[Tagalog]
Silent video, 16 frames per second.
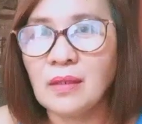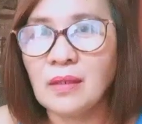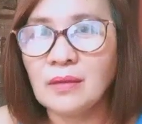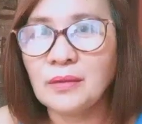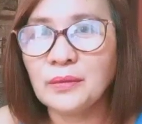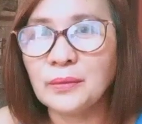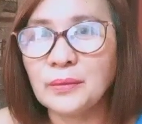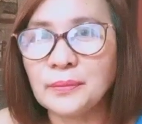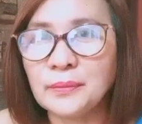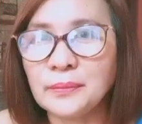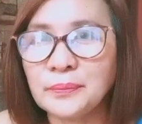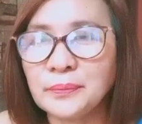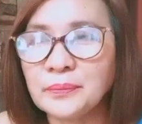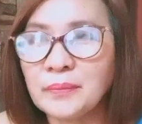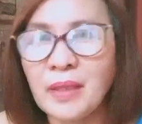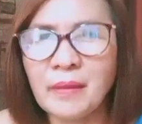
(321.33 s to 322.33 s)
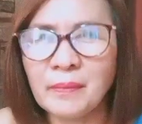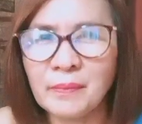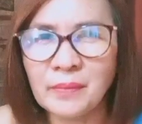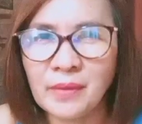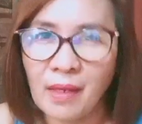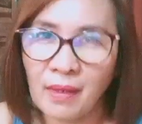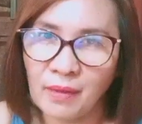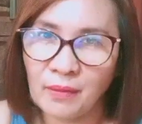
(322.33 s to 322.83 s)
yung
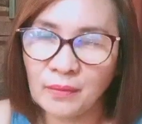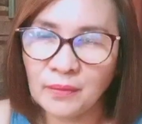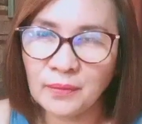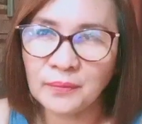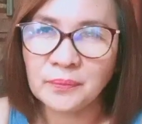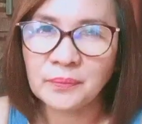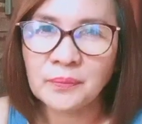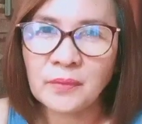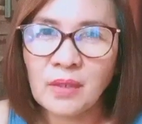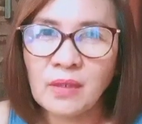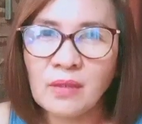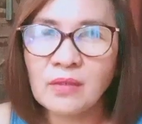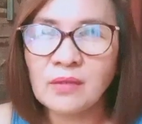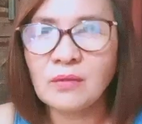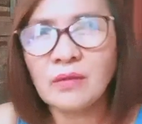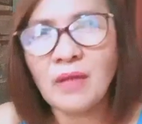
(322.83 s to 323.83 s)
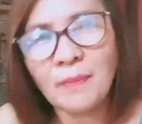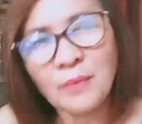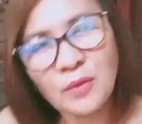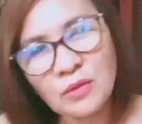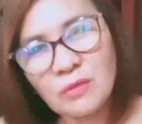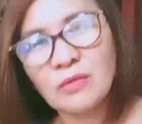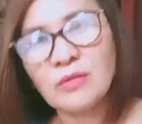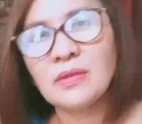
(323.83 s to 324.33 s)
malabnaw. So,
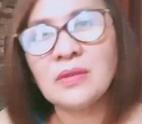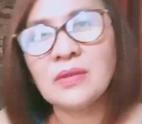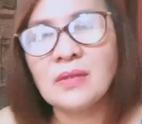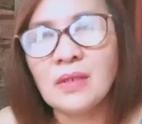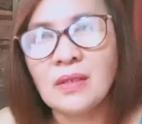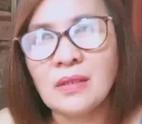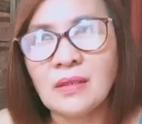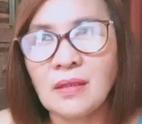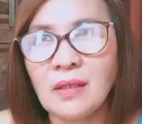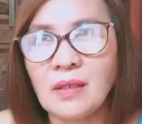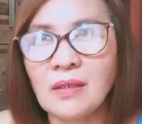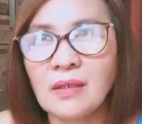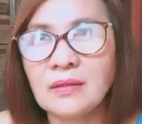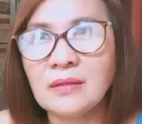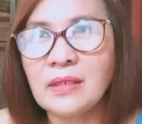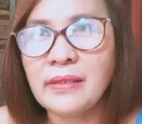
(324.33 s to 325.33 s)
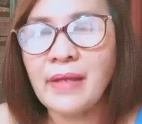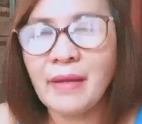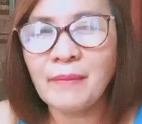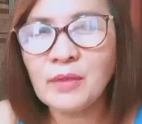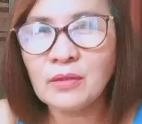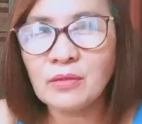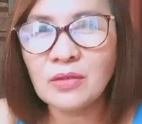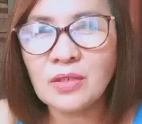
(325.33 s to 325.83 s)
tapos nun, nang
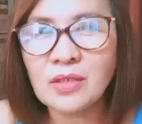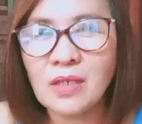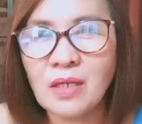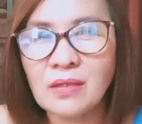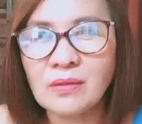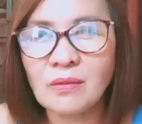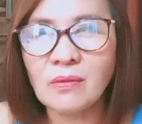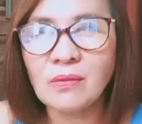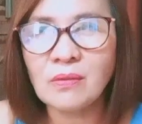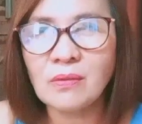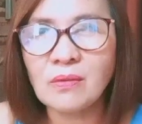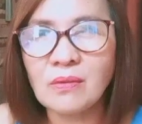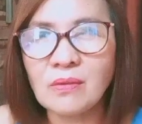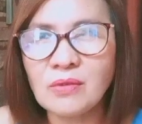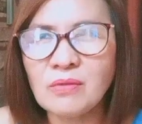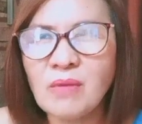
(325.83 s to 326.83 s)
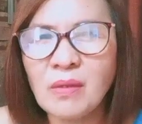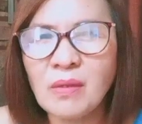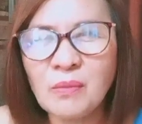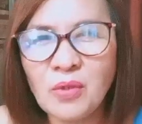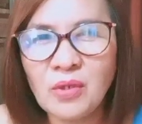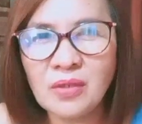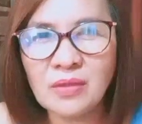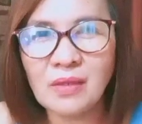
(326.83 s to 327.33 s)
ginamit ko na siya, so, yung
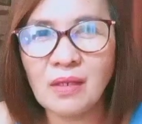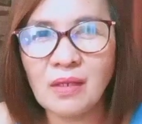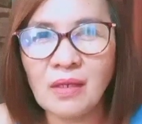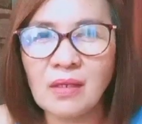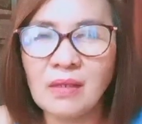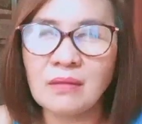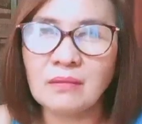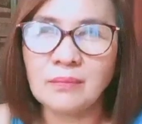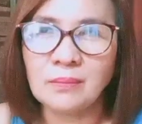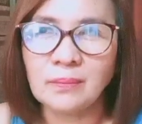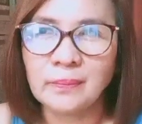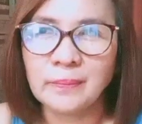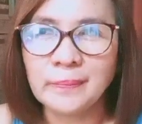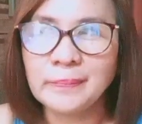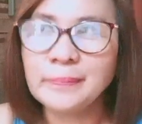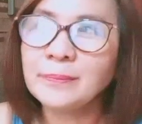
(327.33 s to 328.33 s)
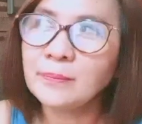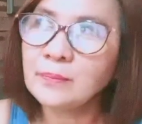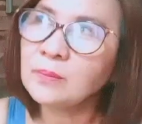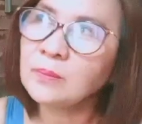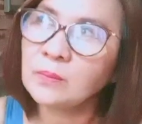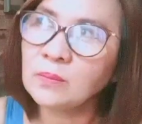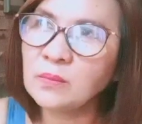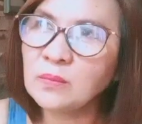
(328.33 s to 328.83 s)
amoy niya,
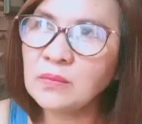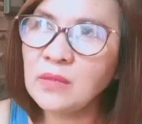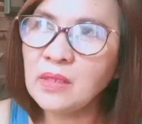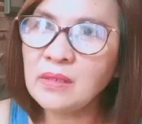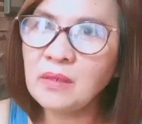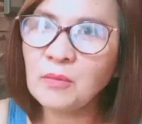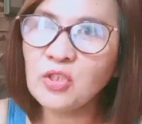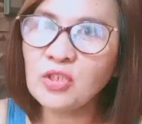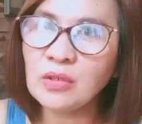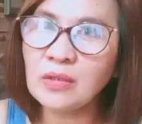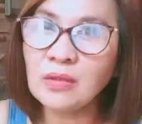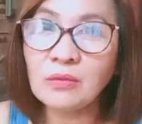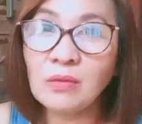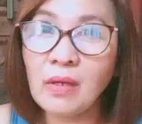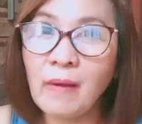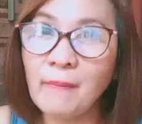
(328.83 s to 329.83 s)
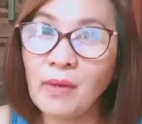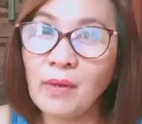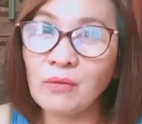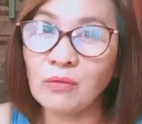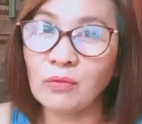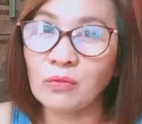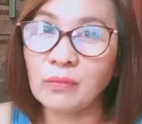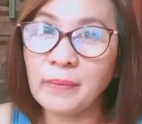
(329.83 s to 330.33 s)
mm, hindi naman siya ganun
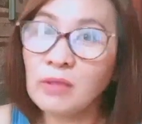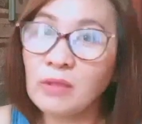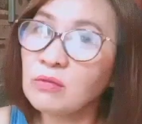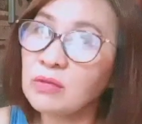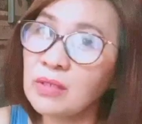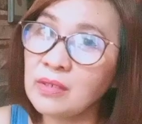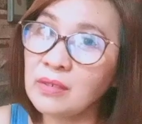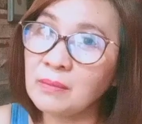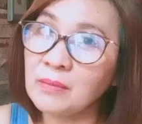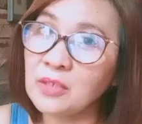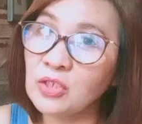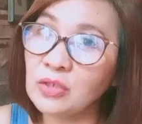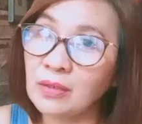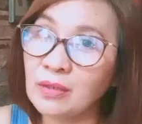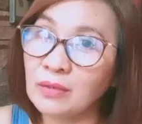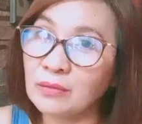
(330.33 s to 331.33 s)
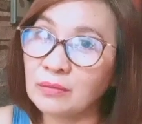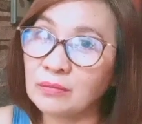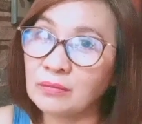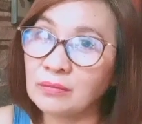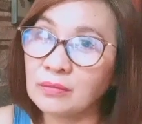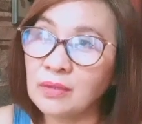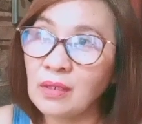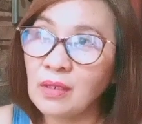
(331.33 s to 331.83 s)
kabango. Pero, hindi naman siya
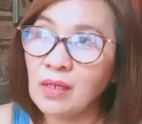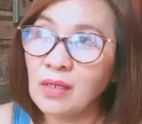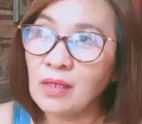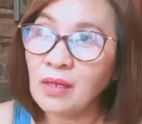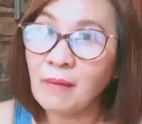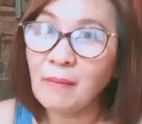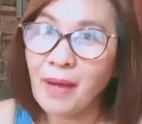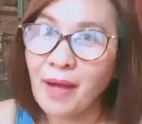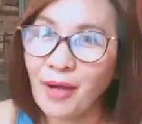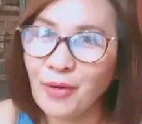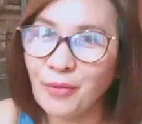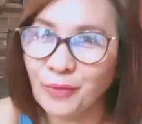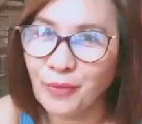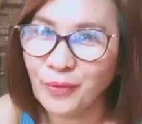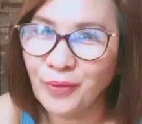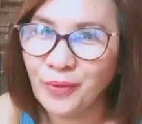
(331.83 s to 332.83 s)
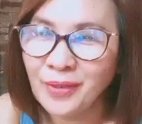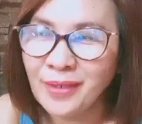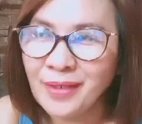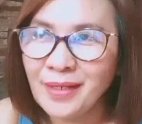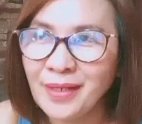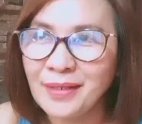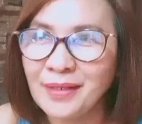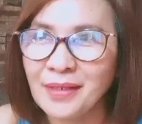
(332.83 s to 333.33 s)
ganun kabaho.
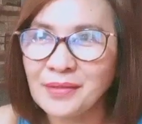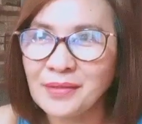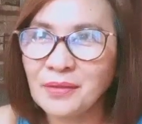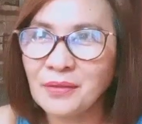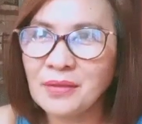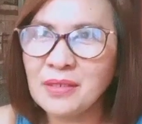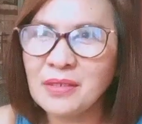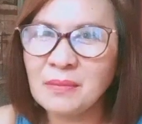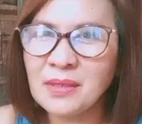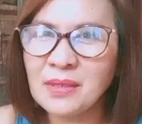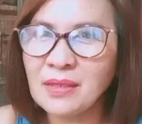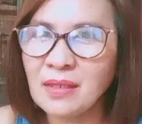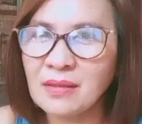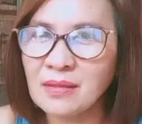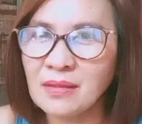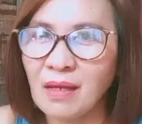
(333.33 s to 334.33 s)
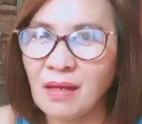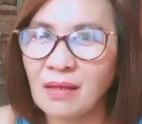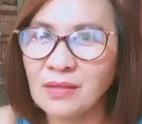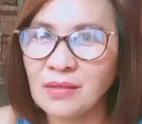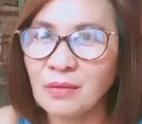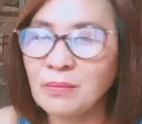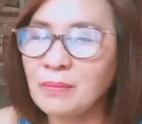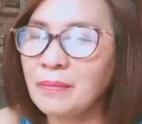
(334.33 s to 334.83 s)
Ayan, so hindi siya masangsang.
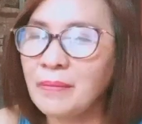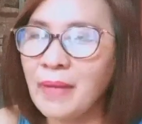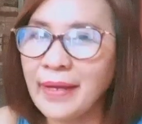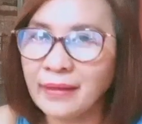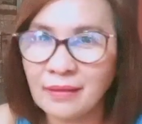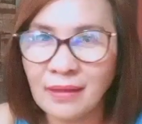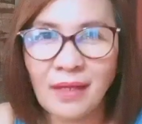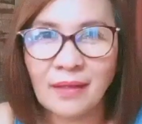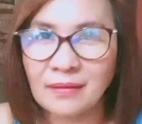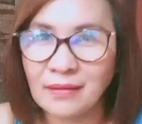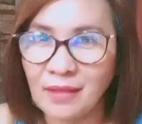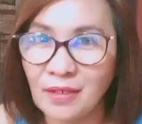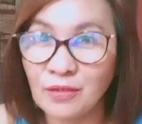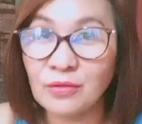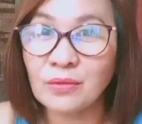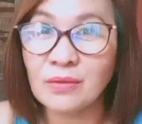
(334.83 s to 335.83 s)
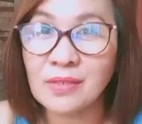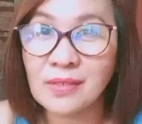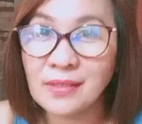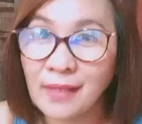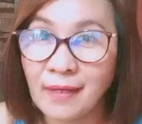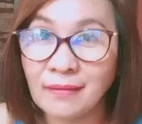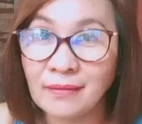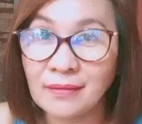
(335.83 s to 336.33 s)
So mild lang din yung
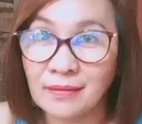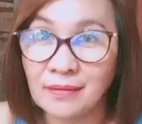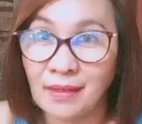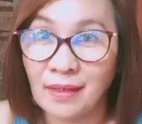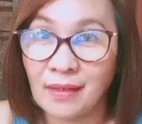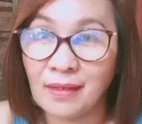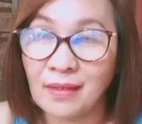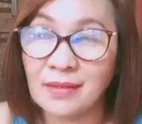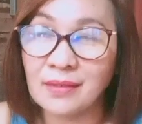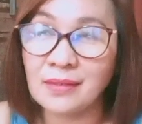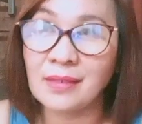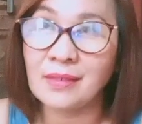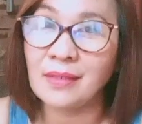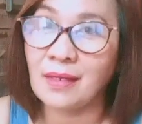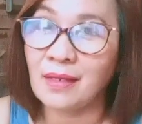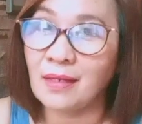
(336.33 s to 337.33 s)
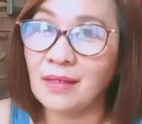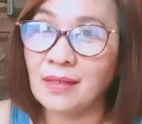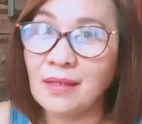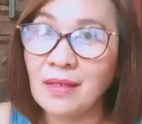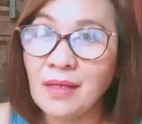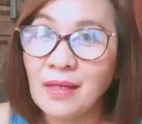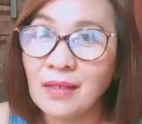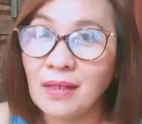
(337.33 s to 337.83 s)
scent niya kasi nga
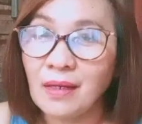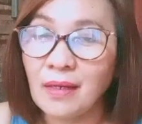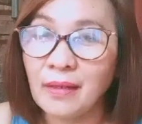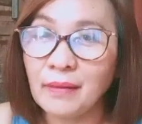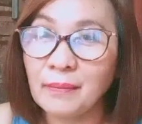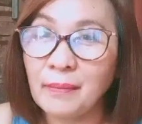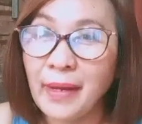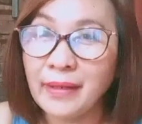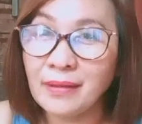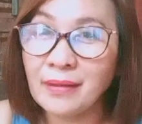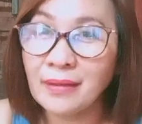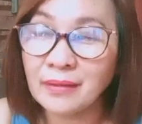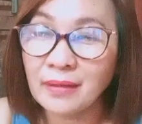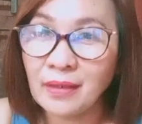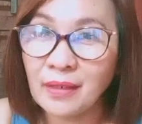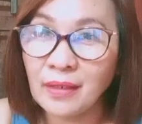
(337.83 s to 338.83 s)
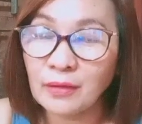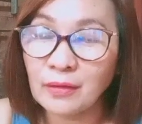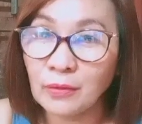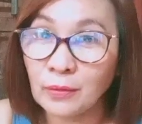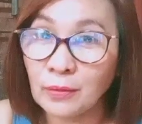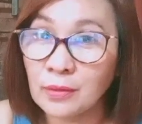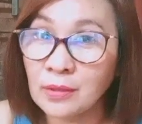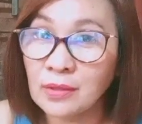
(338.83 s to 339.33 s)
uh, mild lang talaga
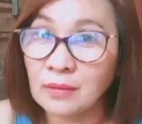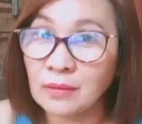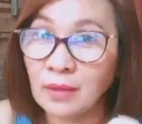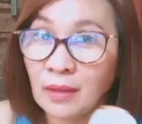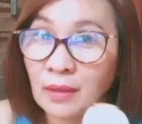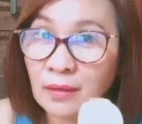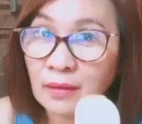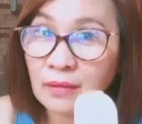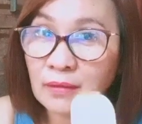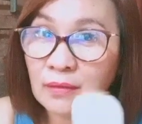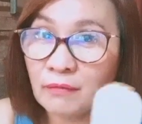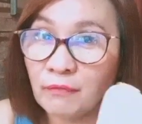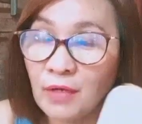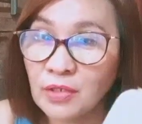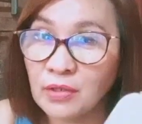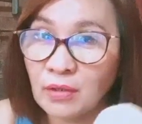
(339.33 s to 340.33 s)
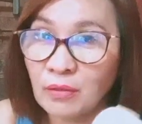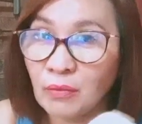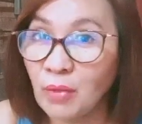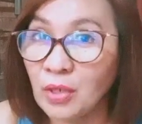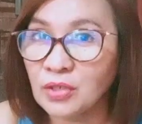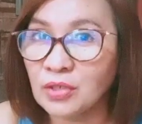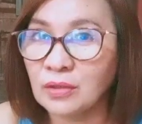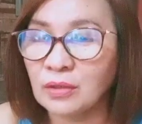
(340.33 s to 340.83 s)
itong uh, facial
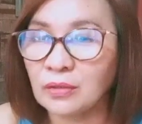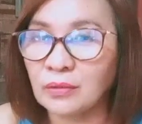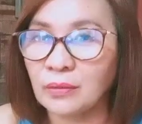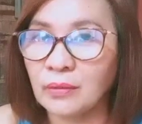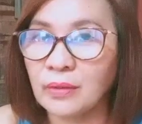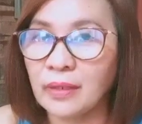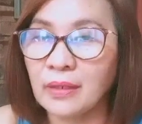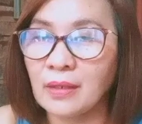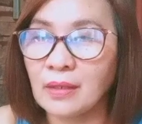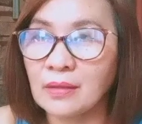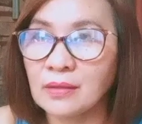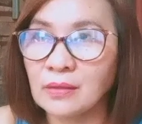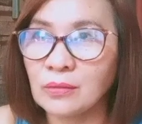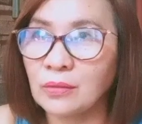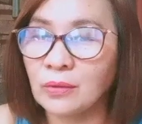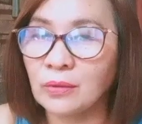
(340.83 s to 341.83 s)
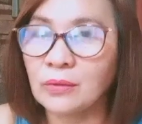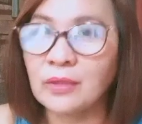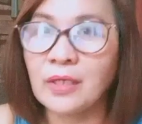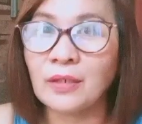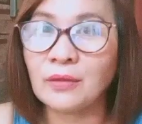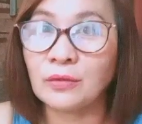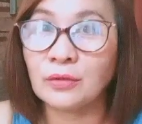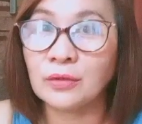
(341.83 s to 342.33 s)
wash na to. Kaya siguro
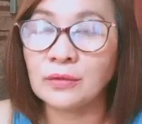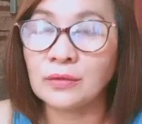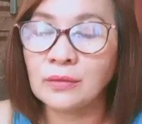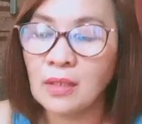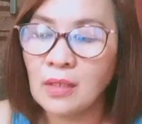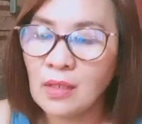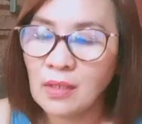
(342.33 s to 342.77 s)
ganun.